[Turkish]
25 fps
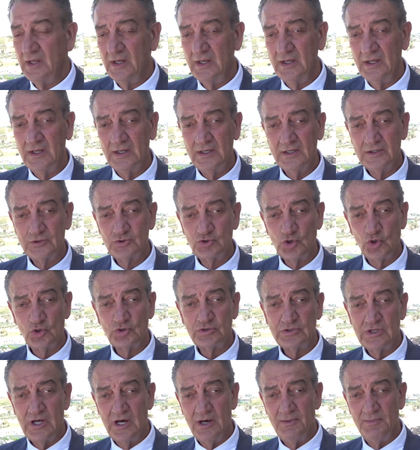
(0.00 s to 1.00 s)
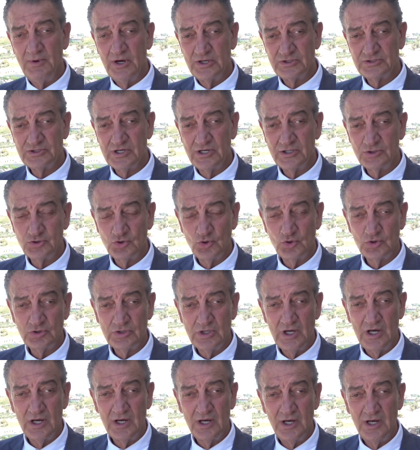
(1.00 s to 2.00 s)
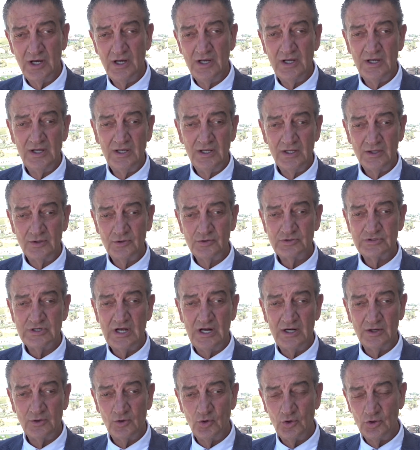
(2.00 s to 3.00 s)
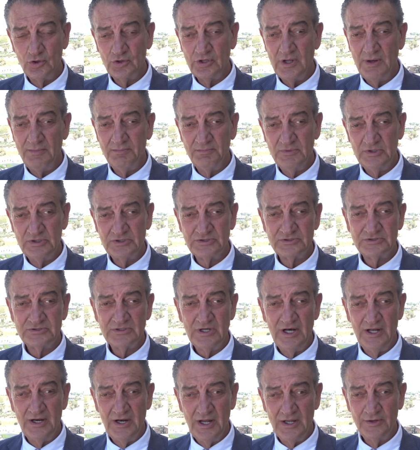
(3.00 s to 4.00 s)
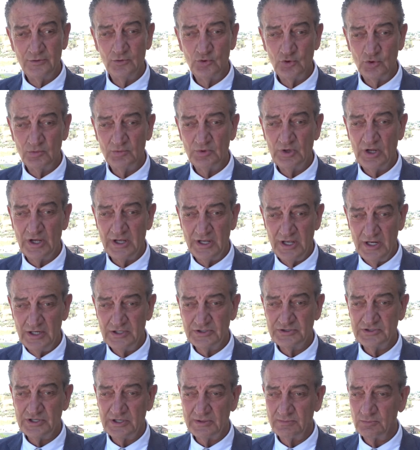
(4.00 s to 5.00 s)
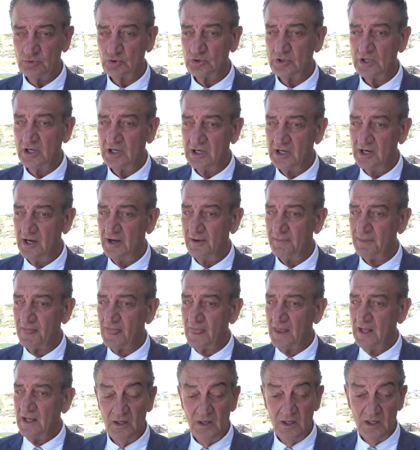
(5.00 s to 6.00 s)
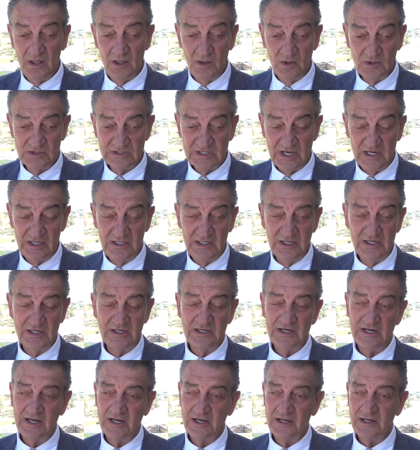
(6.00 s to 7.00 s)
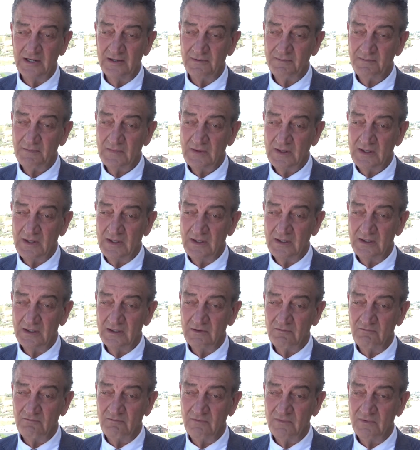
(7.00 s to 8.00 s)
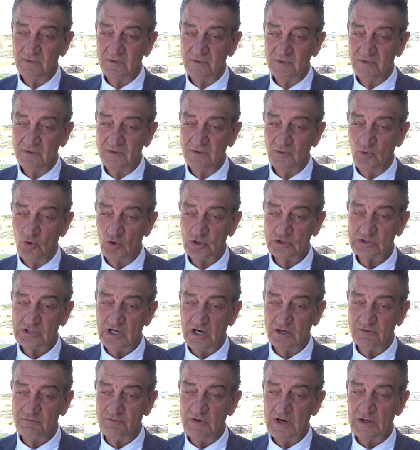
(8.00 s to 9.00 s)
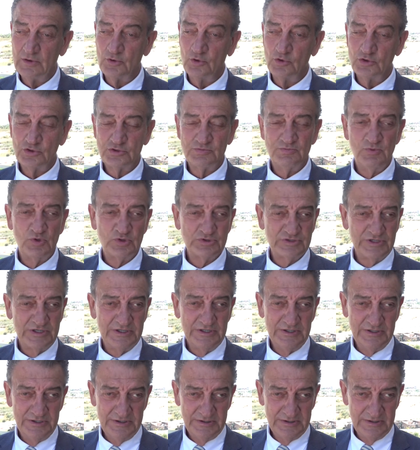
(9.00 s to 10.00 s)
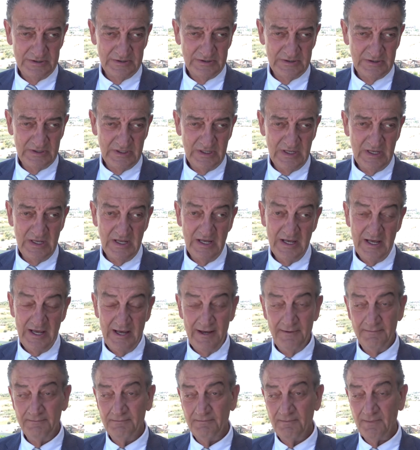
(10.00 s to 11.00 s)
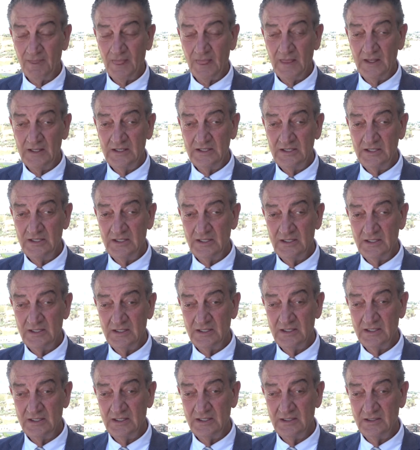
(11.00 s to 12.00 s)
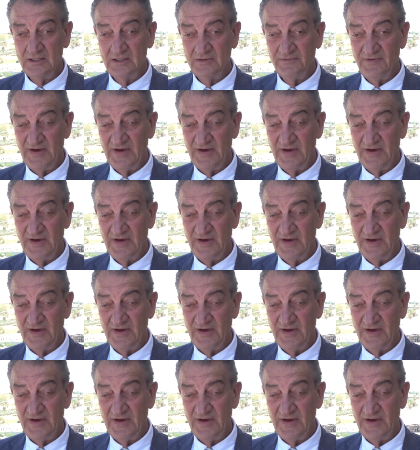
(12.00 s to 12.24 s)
Ee, çok daha başka, çok daha güzel görünen bir alan durumuna gelecek mutlaka. Özellikle e, ortak varoluş mozaiği hem e,